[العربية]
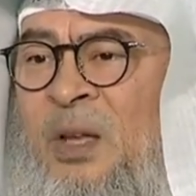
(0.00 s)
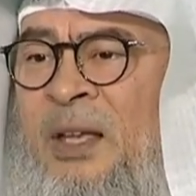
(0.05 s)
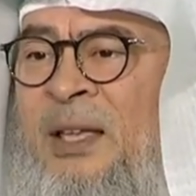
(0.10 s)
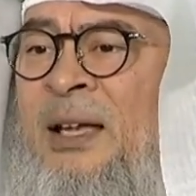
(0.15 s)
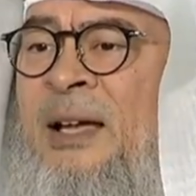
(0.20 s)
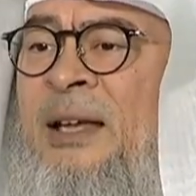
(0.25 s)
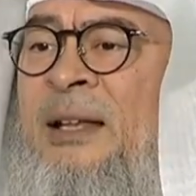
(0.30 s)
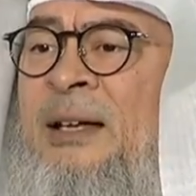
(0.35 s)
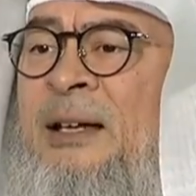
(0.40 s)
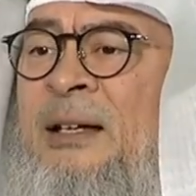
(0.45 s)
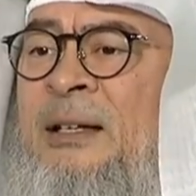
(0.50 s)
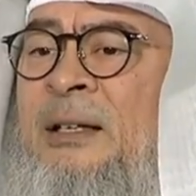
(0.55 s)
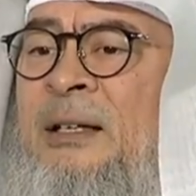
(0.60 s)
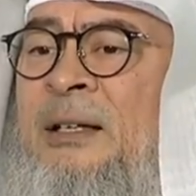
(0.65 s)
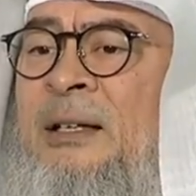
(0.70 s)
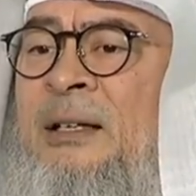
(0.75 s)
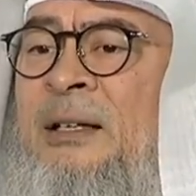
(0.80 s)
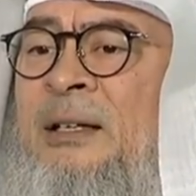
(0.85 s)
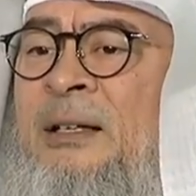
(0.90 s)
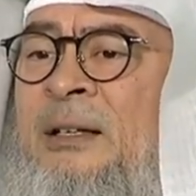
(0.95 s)
كان
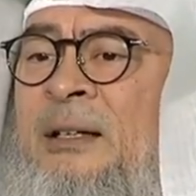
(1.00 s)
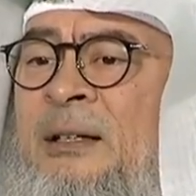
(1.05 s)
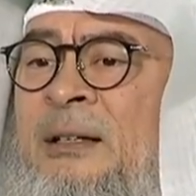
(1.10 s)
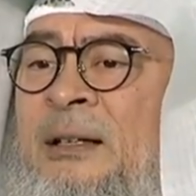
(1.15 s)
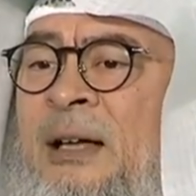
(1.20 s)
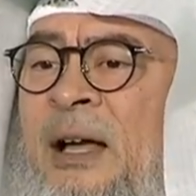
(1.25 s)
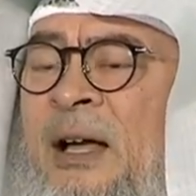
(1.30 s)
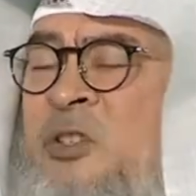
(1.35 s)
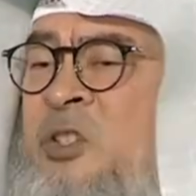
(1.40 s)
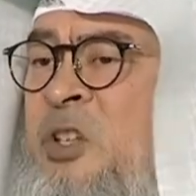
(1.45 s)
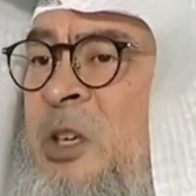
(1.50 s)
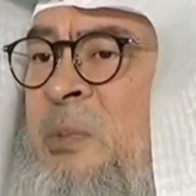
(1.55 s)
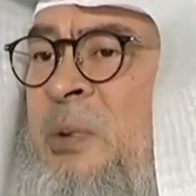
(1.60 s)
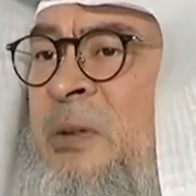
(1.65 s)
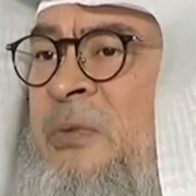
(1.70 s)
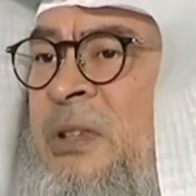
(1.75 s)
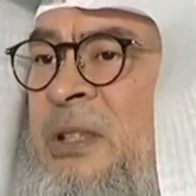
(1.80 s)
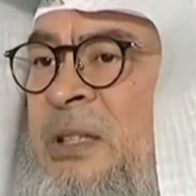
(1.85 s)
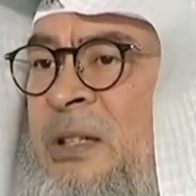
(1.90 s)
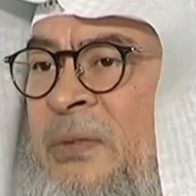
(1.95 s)

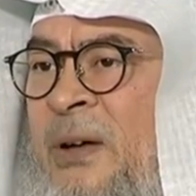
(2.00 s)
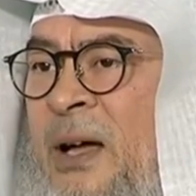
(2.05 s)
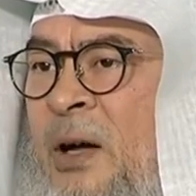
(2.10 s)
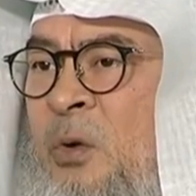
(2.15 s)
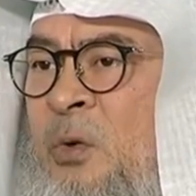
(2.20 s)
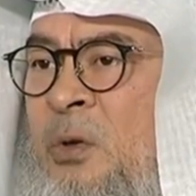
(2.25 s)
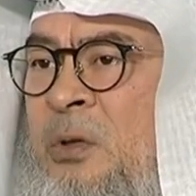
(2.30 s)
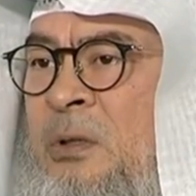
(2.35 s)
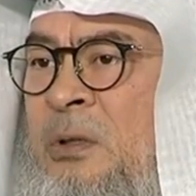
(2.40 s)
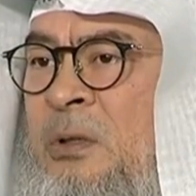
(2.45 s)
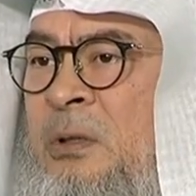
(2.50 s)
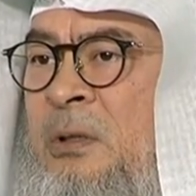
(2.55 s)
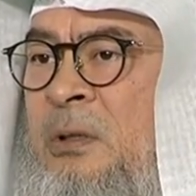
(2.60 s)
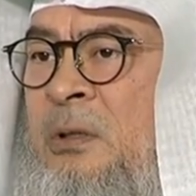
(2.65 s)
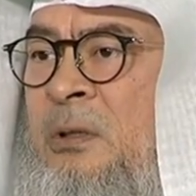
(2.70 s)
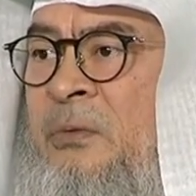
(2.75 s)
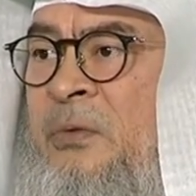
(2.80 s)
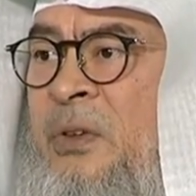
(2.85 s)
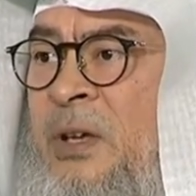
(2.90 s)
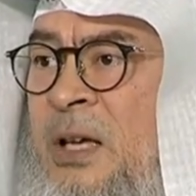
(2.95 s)
عجيبا في التفاؤل
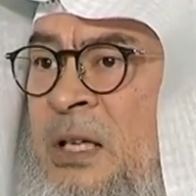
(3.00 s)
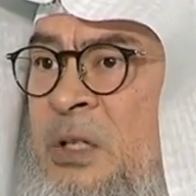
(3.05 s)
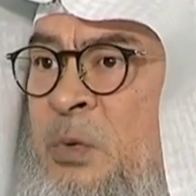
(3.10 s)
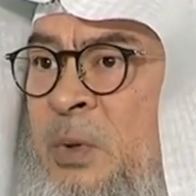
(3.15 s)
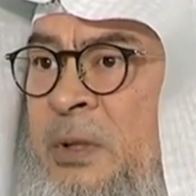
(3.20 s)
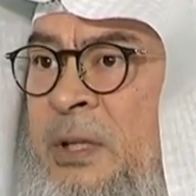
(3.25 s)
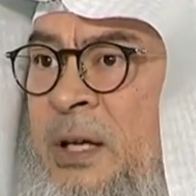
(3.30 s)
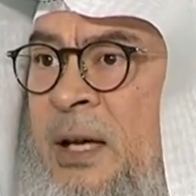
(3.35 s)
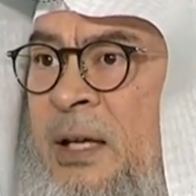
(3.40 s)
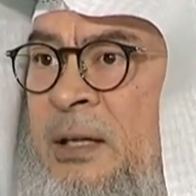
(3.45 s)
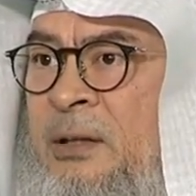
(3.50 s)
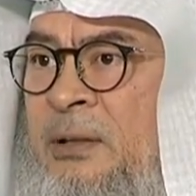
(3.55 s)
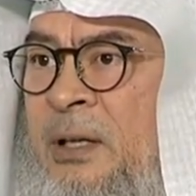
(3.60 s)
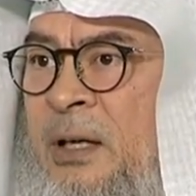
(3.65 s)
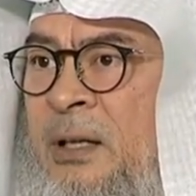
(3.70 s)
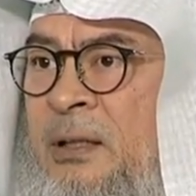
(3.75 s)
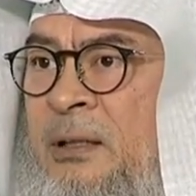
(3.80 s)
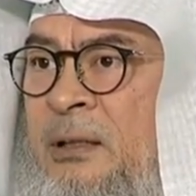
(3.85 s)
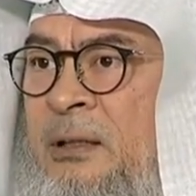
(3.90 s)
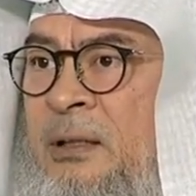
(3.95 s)
في غزوة
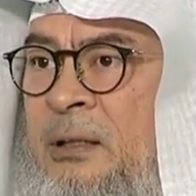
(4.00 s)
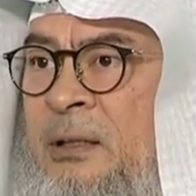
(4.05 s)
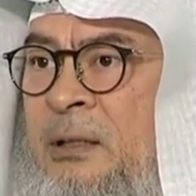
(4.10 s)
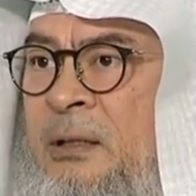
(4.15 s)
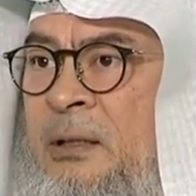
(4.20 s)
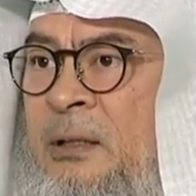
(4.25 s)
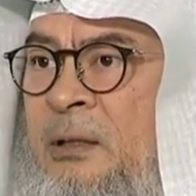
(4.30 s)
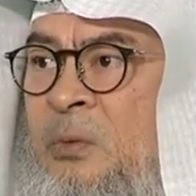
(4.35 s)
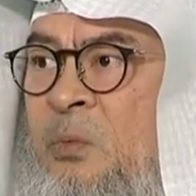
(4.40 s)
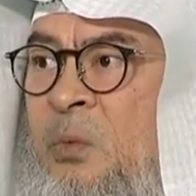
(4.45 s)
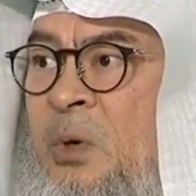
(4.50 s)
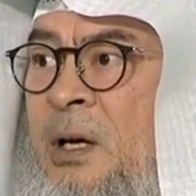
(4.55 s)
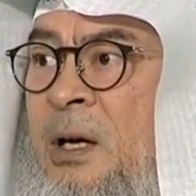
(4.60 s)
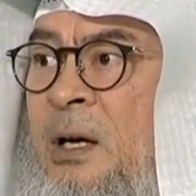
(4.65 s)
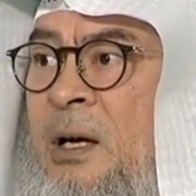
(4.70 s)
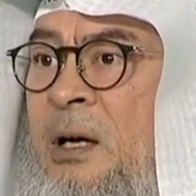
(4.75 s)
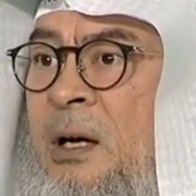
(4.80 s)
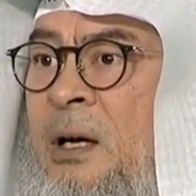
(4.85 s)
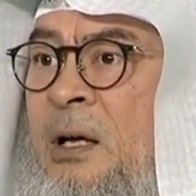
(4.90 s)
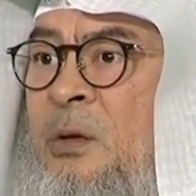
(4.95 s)
خندق
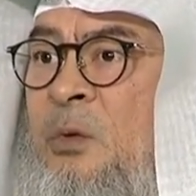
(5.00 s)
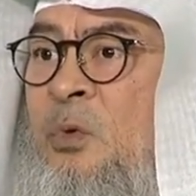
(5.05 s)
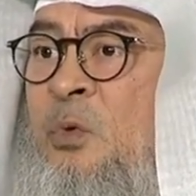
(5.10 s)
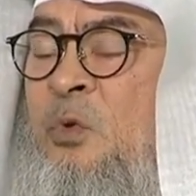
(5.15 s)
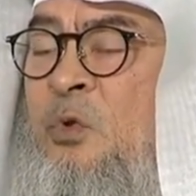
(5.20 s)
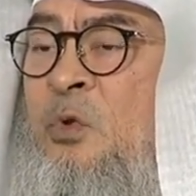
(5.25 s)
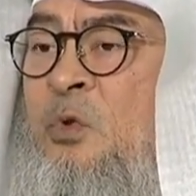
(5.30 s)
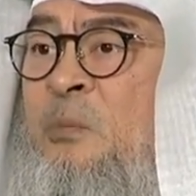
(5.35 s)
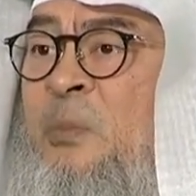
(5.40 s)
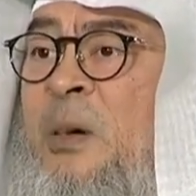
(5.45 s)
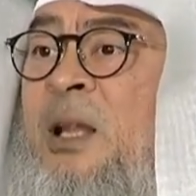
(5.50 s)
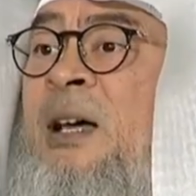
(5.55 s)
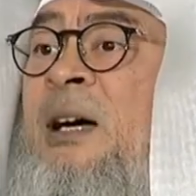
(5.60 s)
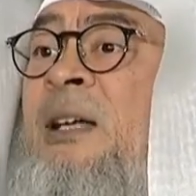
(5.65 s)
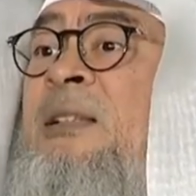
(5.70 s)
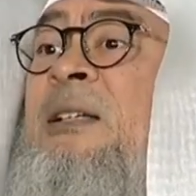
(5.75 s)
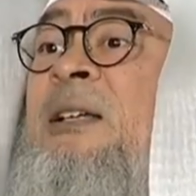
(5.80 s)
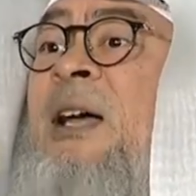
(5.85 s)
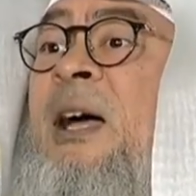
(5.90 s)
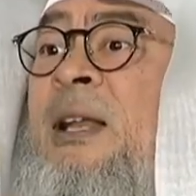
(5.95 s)
والقلوب
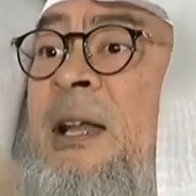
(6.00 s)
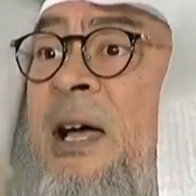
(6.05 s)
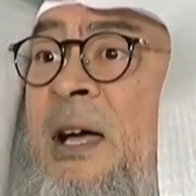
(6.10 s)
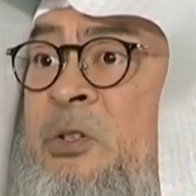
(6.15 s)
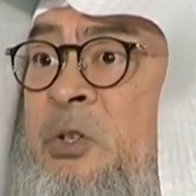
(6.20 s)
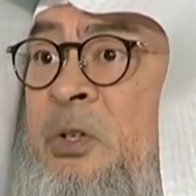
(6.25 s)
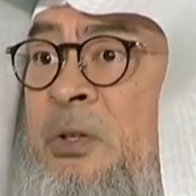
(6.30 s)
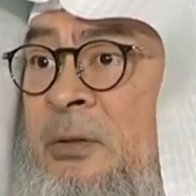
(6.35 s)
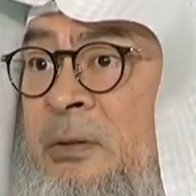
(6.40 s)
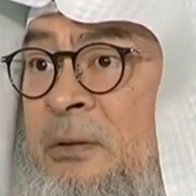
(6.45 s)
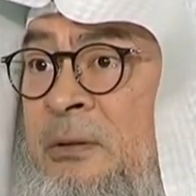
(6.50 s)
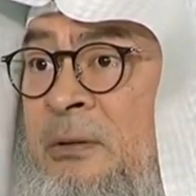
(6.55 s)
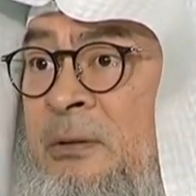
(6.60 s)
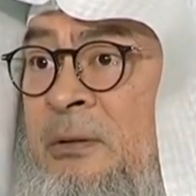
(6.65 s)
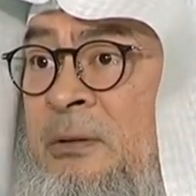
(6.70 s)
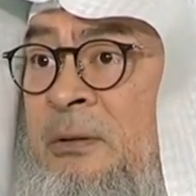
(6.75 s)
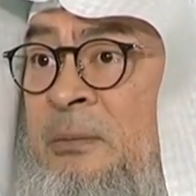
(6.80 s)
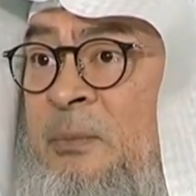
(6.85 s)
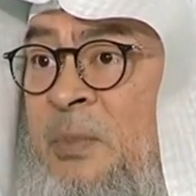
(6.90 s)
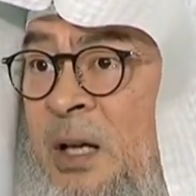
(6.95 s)
بلغت الحناجر
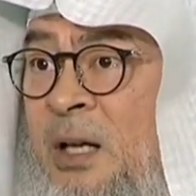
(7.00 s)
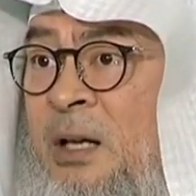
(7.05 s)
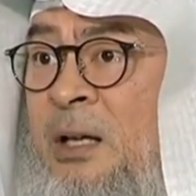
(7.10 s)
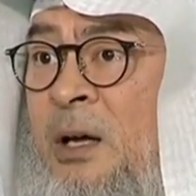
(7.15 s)
من نعم.